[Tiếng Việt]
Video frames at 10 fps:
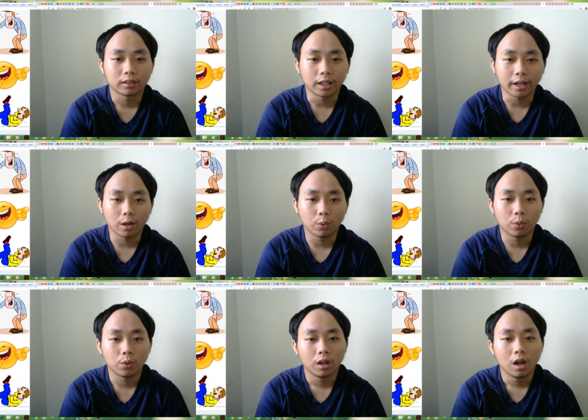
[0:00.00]
Tèo,
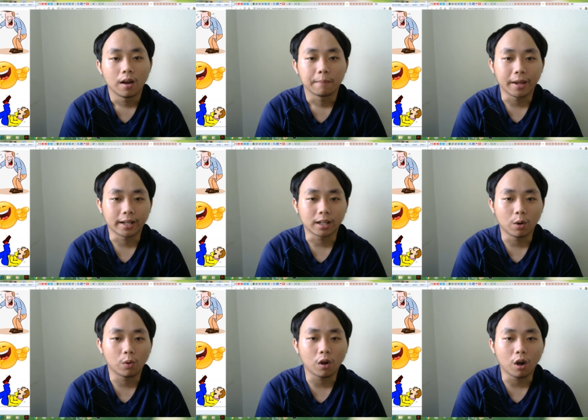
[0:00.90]
mẹ
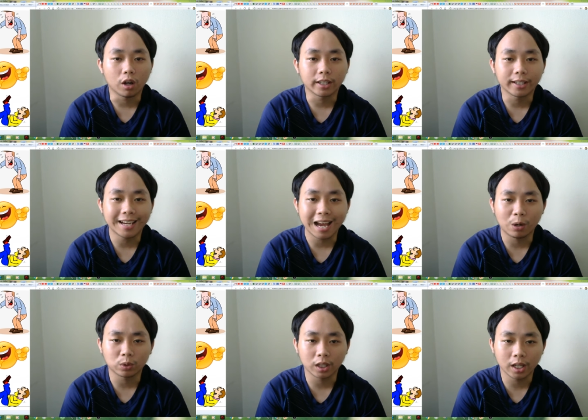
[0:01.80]
cậu gọi thế
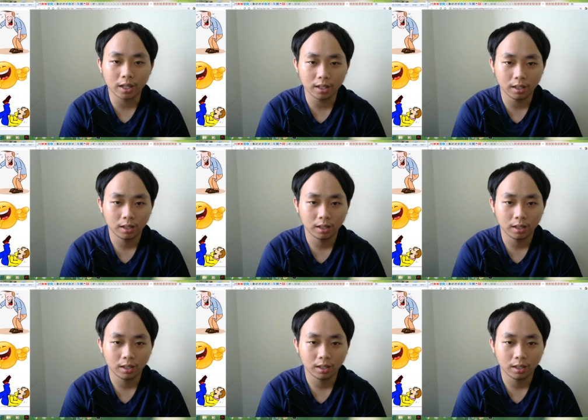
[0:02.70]
nào tí?